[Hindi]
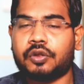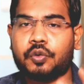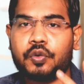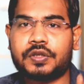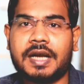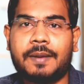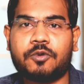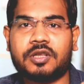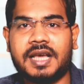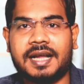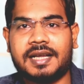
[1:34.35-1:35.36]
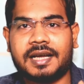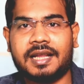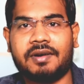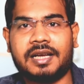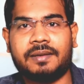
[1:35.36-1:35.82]
दूसरा आपको ध्यान
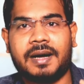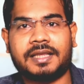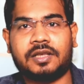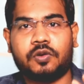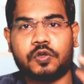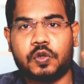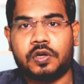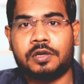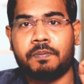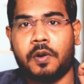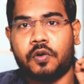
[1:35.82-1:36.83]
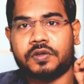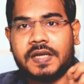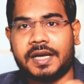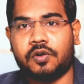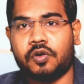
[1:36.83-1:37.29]
रखने वाली बात है दोस्तों कि बहुत
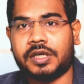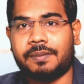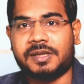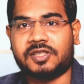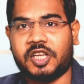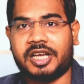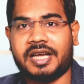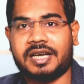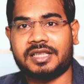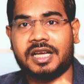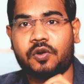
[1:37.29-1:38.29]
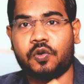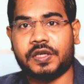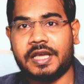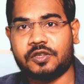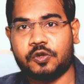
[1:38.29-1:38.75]
सारे लोग ये मिस्टेक करते हैं
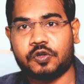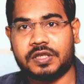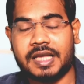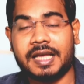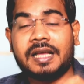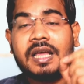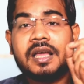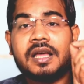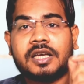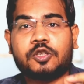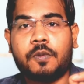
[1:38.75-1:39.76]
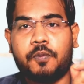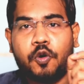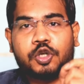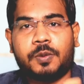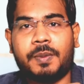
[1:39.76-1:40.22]
लोग ये सोचते हैं कि जो
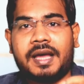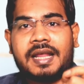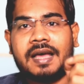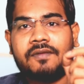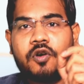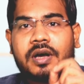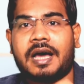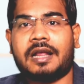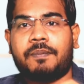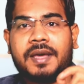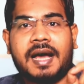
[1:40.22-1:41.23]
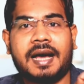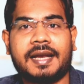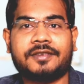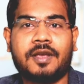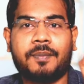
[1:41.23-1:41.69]
पोस्टमैन है वो घर पे
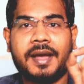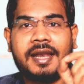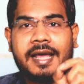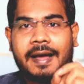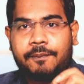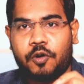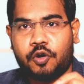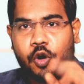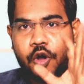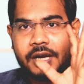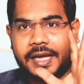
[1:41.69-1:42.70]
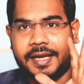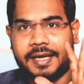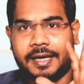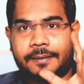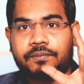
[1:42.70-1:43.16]
आने से पहले आपको कॉल
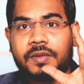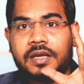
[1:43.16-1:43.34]
करेगा